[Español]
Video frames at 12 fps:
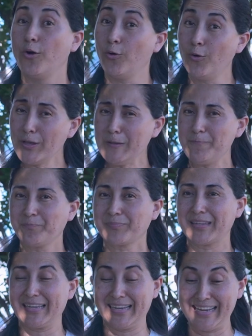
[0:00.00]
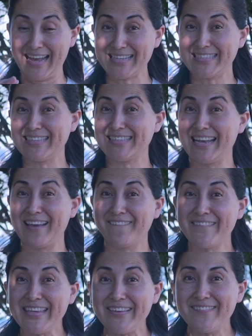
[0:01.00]
Hoy Gracias a la
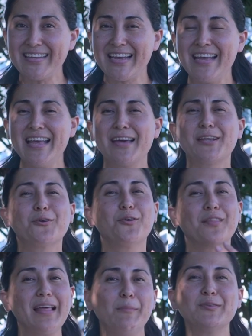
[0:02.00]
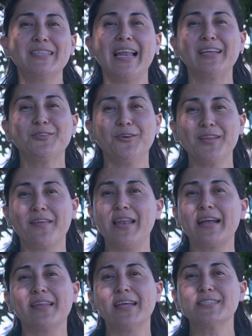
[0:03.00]
Biblia recordamos la historia de
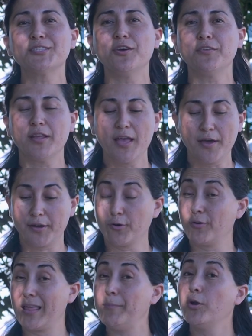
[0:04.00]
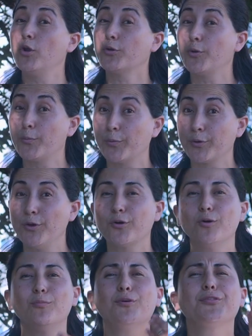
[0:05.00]
la creación, recordamos lo que ocurrió,
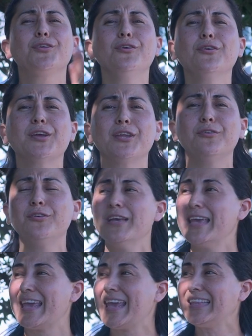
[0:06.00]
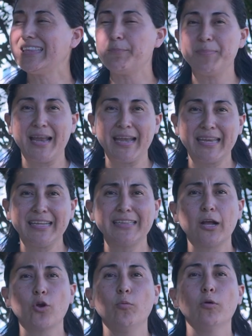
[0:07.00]
cómo Dios creó este
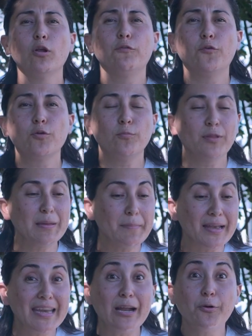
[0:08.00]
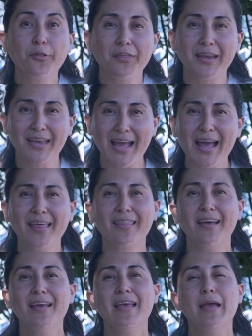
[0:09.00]
planeta, cómo lo formó de manera
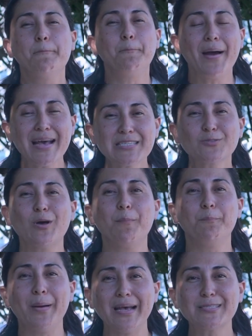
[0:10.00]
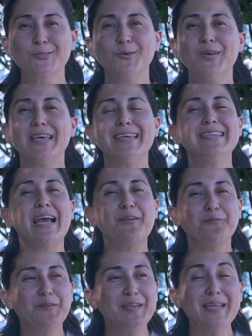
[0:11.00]
ordenada, paso a paso y al
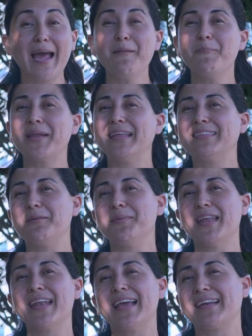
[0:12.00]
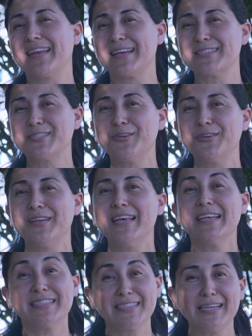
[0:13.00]
final para terminar la creación,
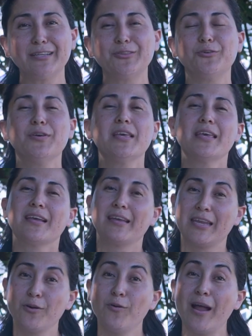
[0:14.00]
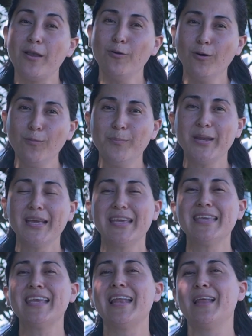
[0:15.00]
¿cierto? Creó al hombre
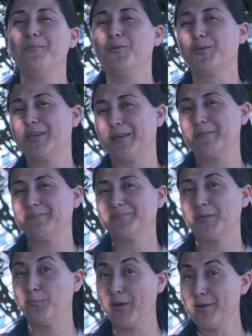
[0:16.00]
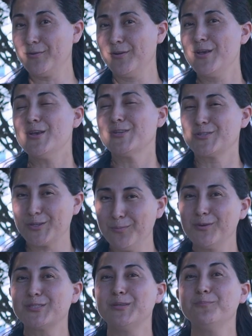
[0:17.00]
y a la mujer. Bueno,
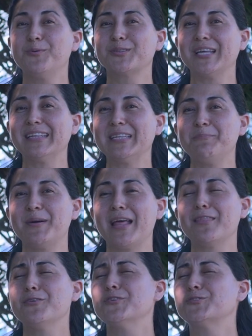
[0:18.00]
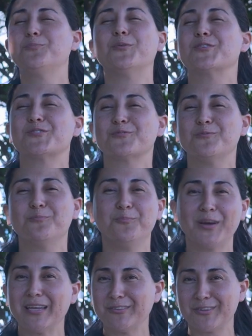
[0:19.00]
¿somos importantes para Dios? Por
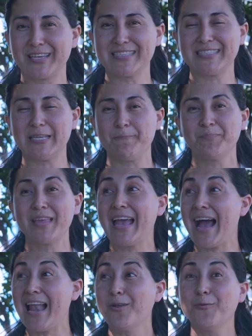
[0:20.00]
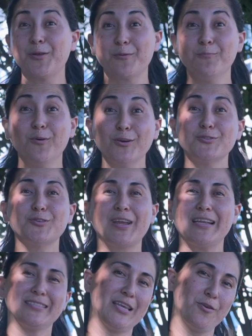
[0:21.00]
supuesto que sí. Algo hermoso que
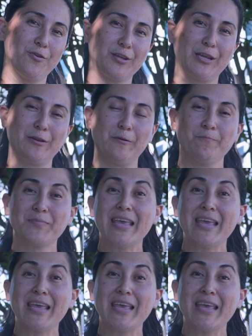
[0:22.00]
el Señor creó.